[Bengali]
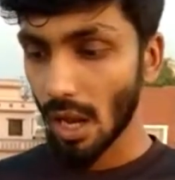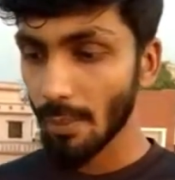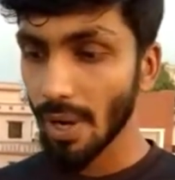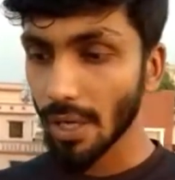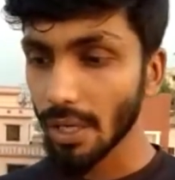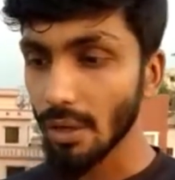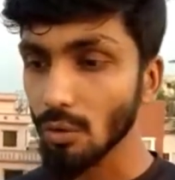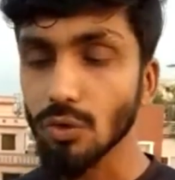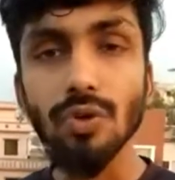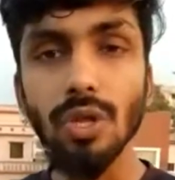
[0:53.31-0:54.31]
আমরা একটা
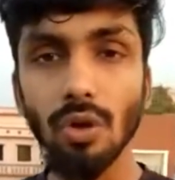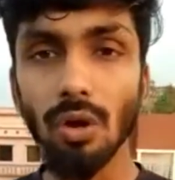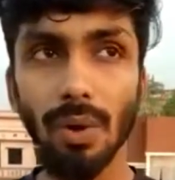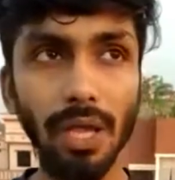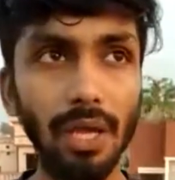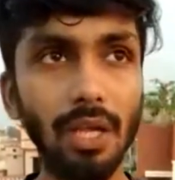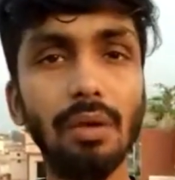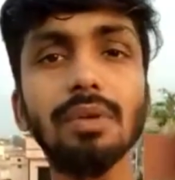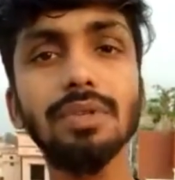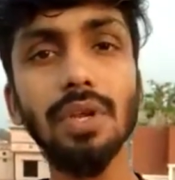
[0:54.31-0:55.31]
শৃঙ্খল বাইকার
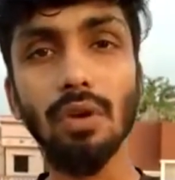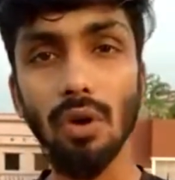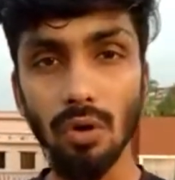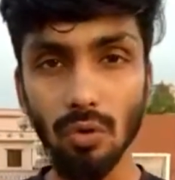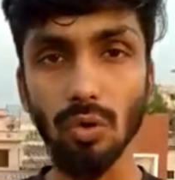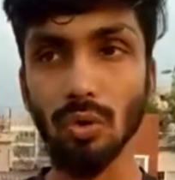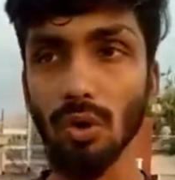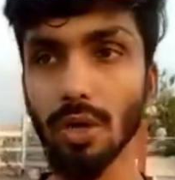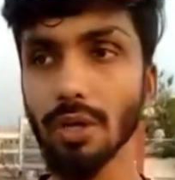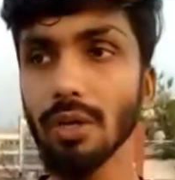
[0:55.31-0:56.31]
কীভাবে শৃঙ্খল করতে
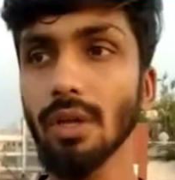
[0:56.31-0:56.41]
হয়